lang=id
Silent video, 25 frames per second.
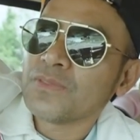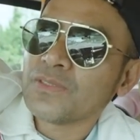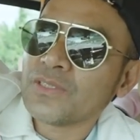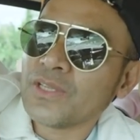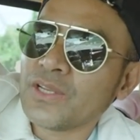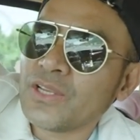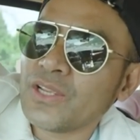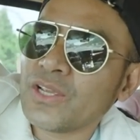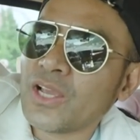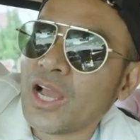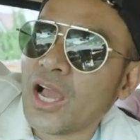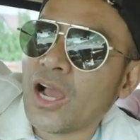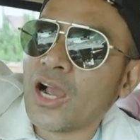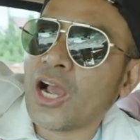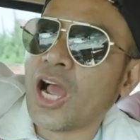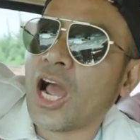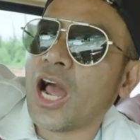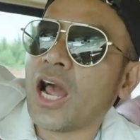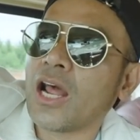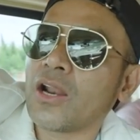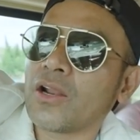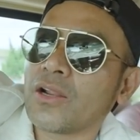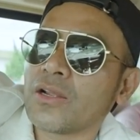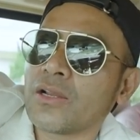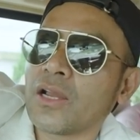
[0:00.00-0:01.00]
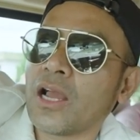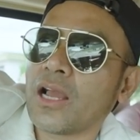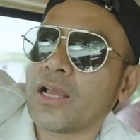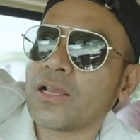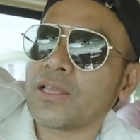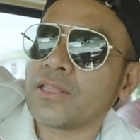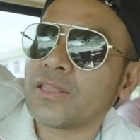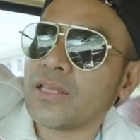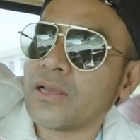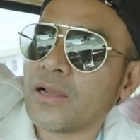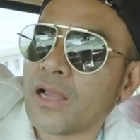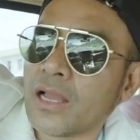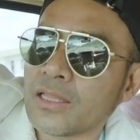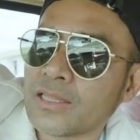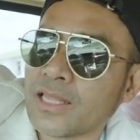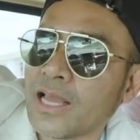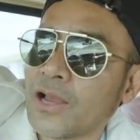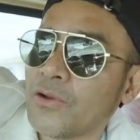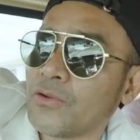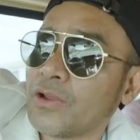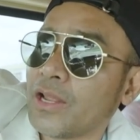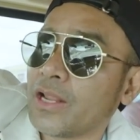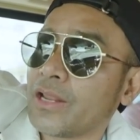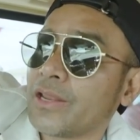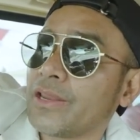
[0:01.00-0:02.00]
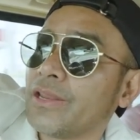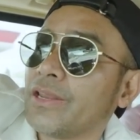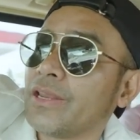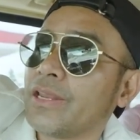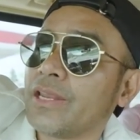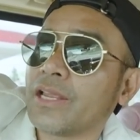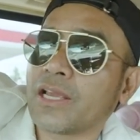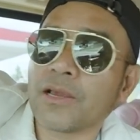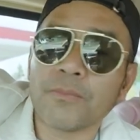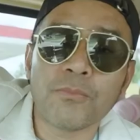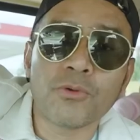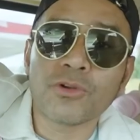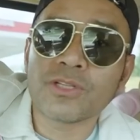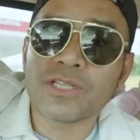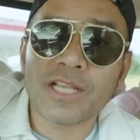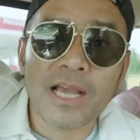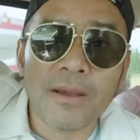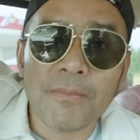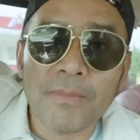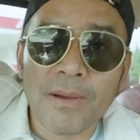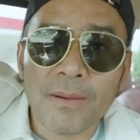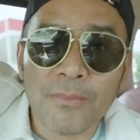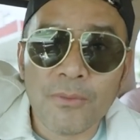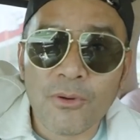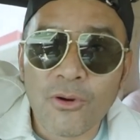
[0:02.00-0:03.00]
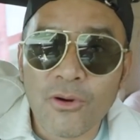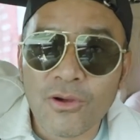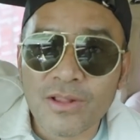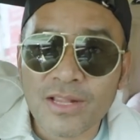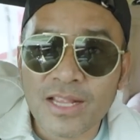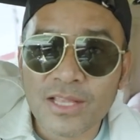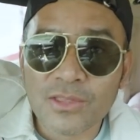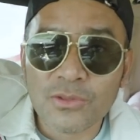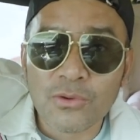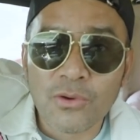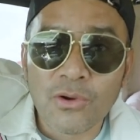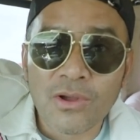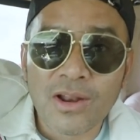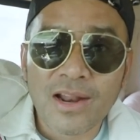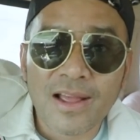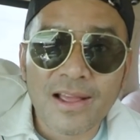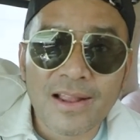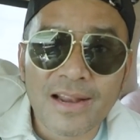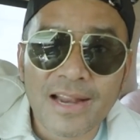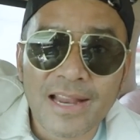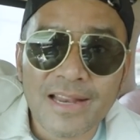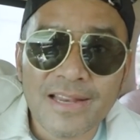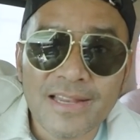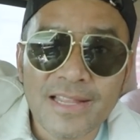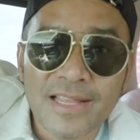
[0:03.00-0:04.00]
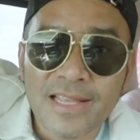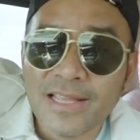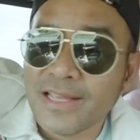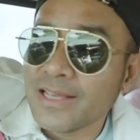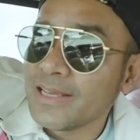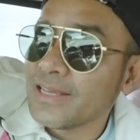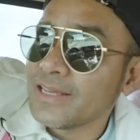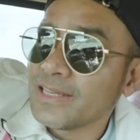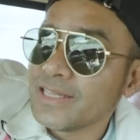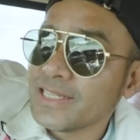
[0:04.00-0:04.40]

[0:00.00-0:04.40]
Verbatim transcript: jadi nggak nggak nggak kita nggak tahu hari ini di kebun siapa pokoknya itu orang ready